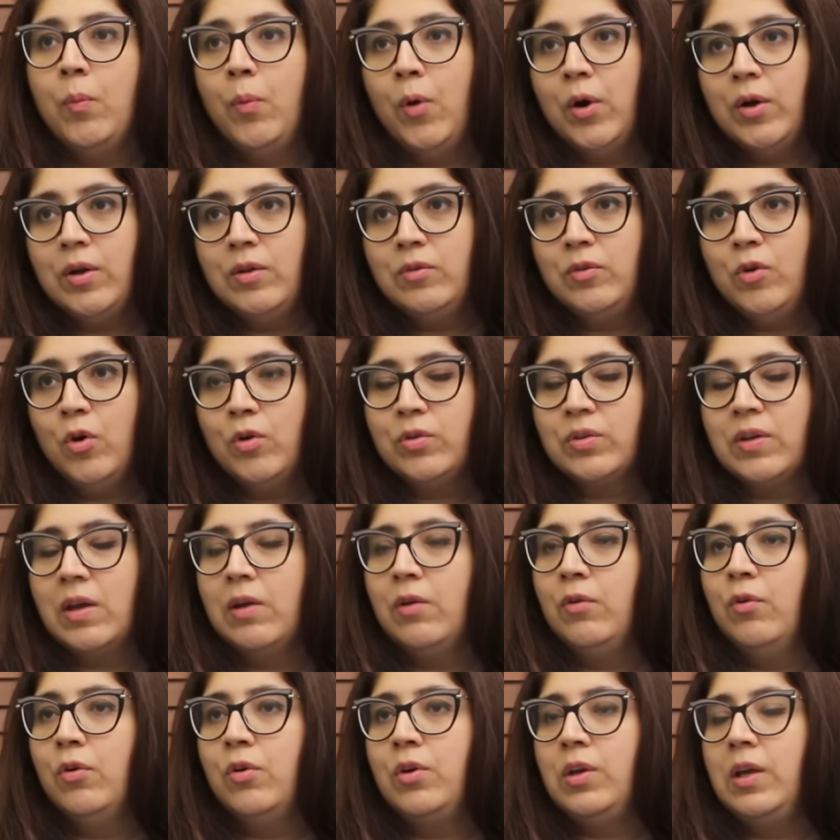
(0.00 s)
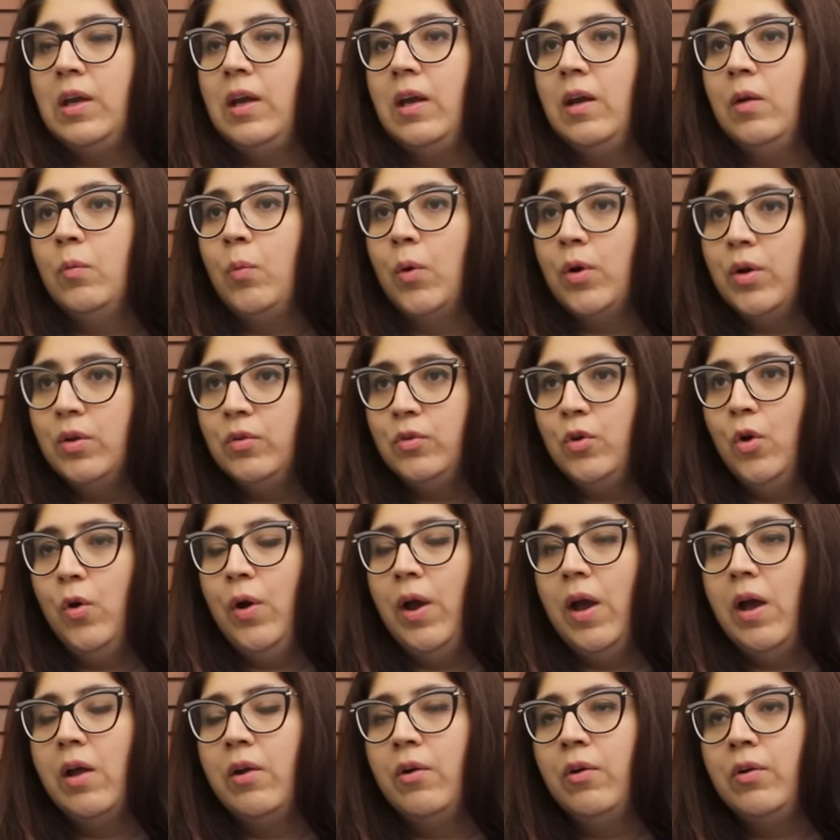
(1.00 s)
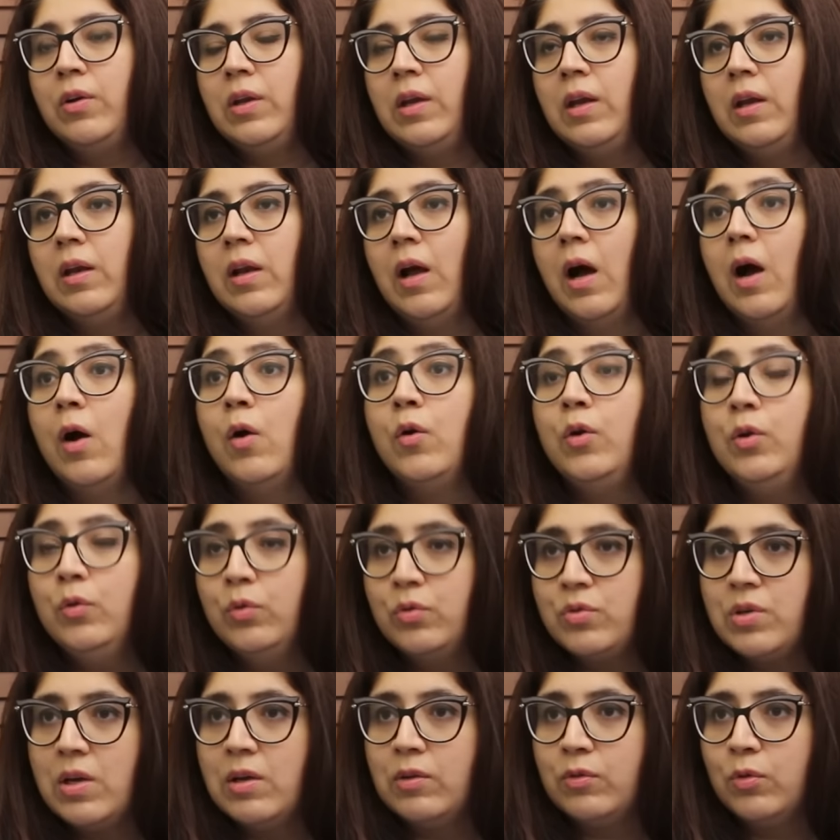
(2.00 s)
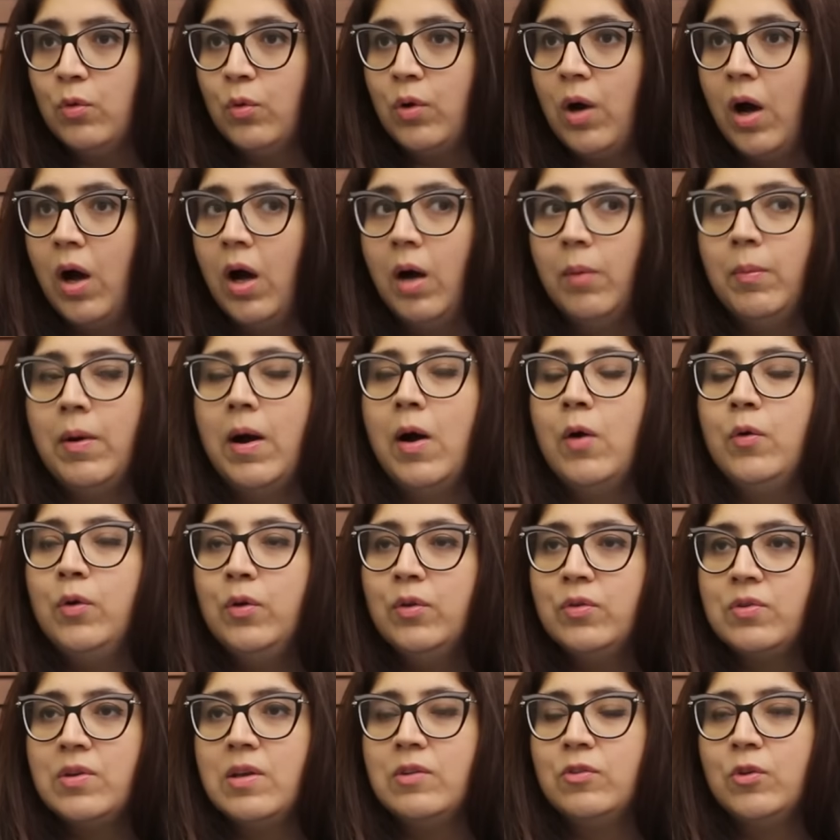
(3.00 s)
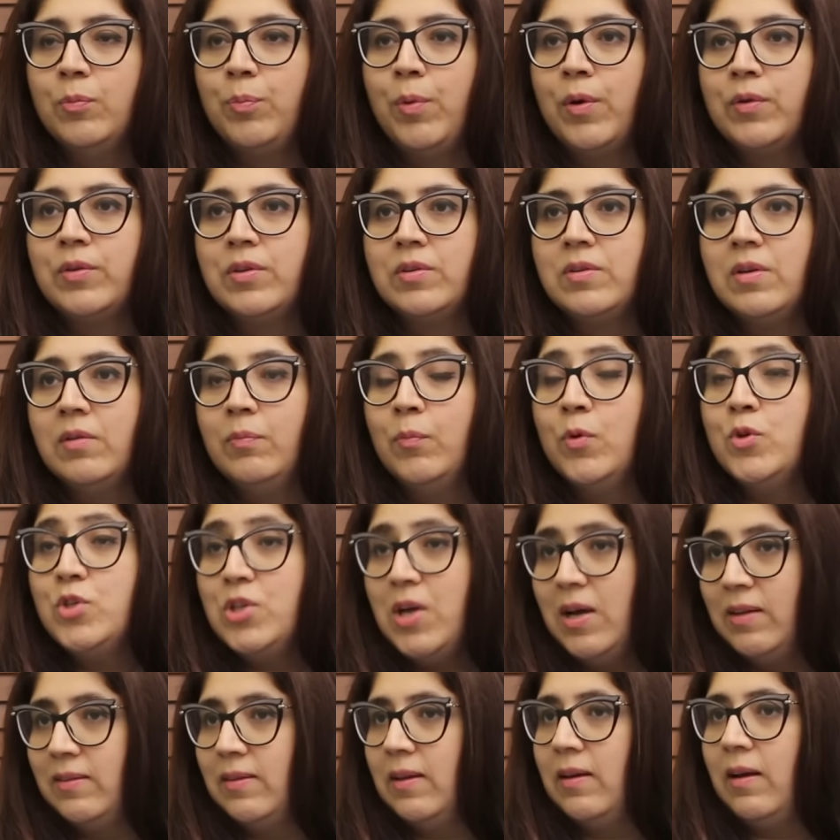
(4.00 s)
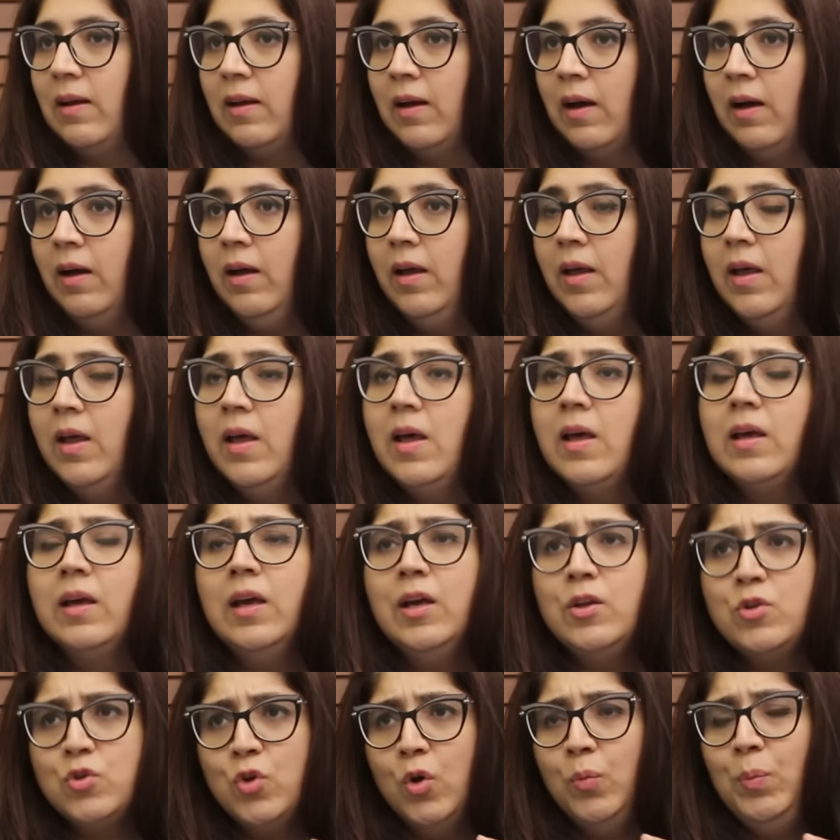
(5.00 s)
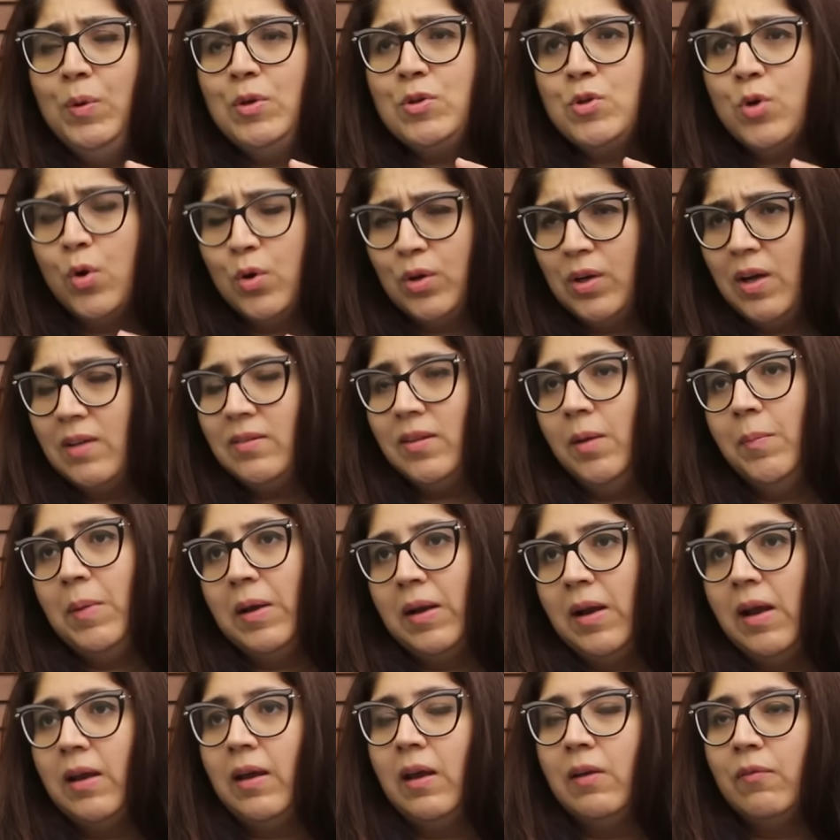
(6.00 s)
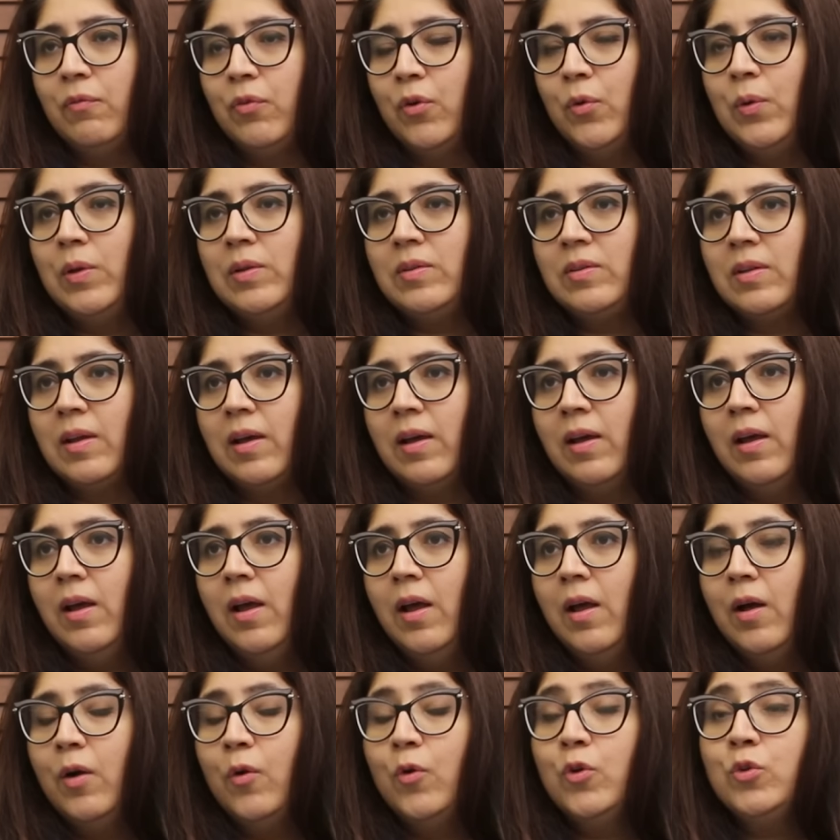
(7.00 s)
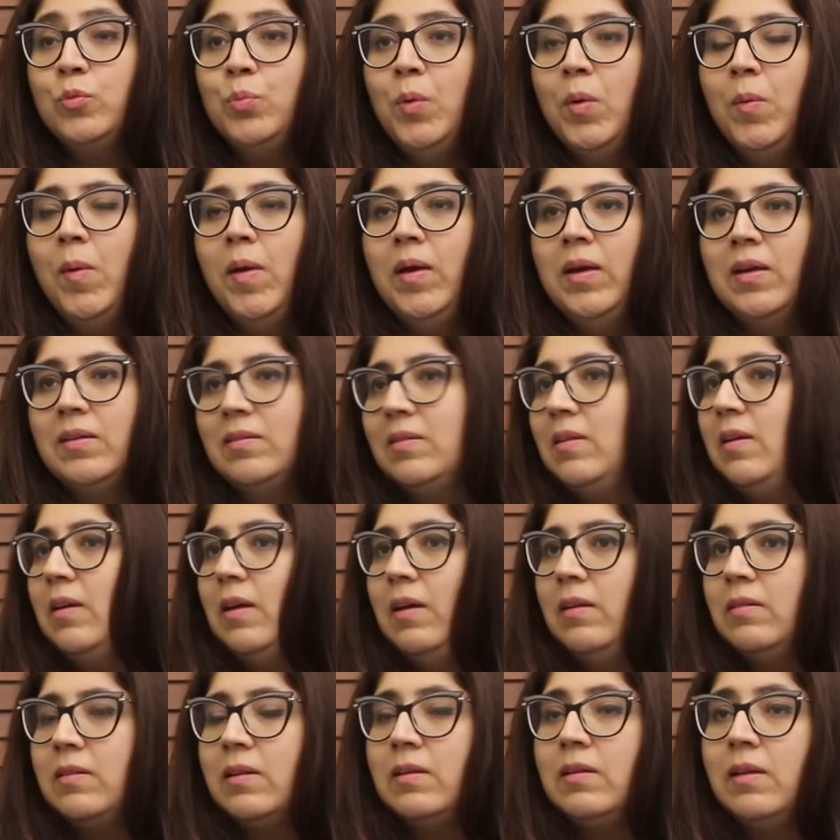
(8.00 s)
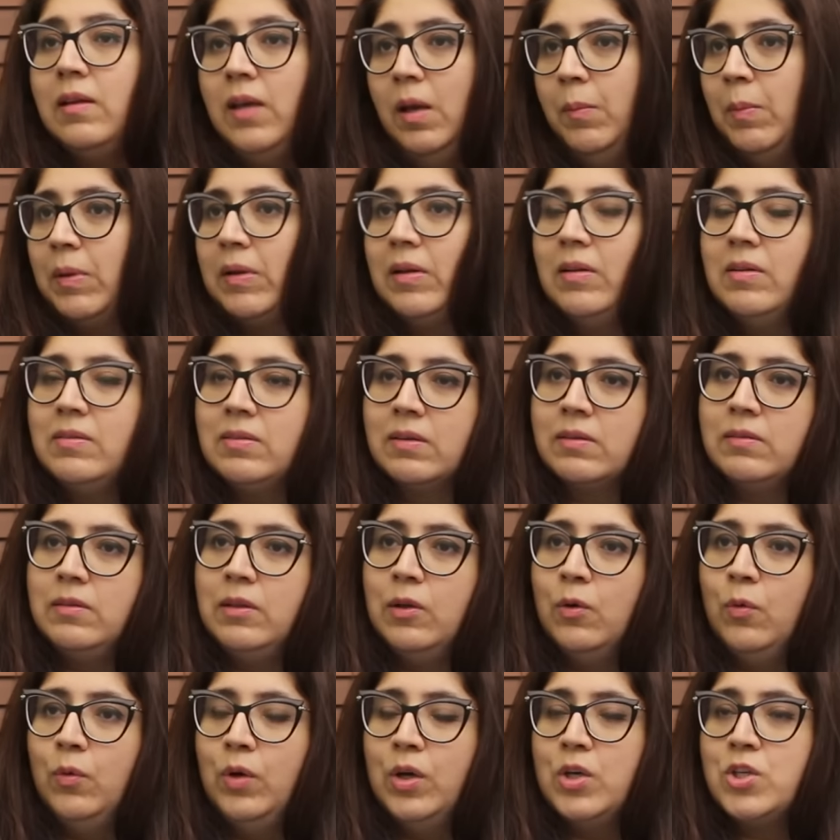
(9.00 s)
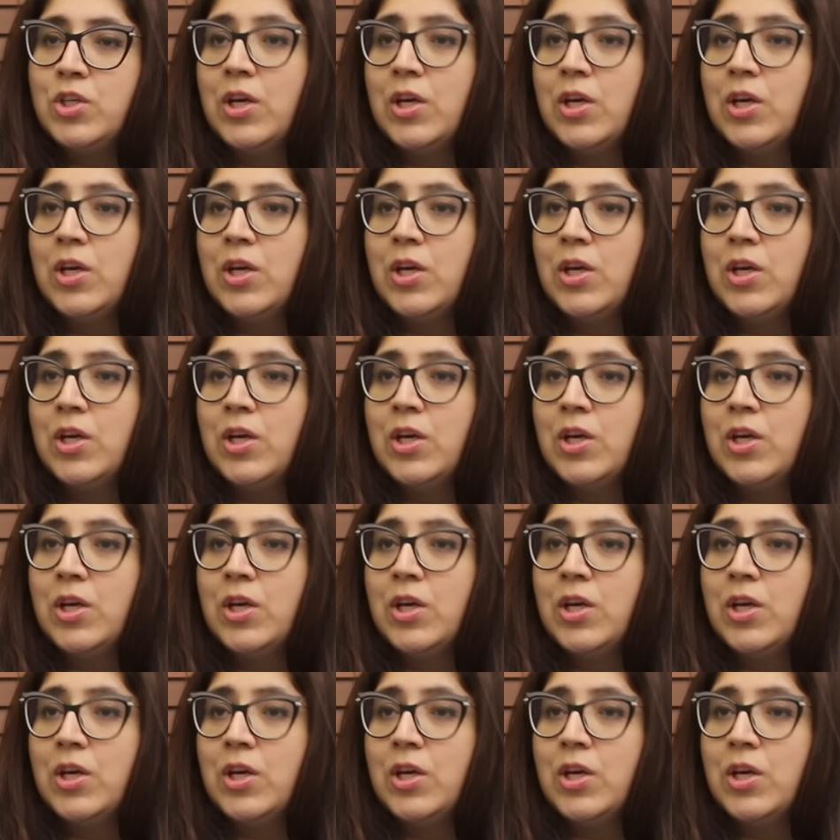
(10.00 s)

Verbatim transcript: वट इज़ योर स्किन रूटीन वट इज़ योर हेयर रूटीन हाउ डू यू स्टे सो काम हाउ डू यू स्टे सो पॉजिटिव मुझे ऐसा लगा कि जो भी छोटा सा मेरा एक इन्फ्लुएंस है उसमें मैं किसी की ज़िंदगी बदल सकती हूँ कि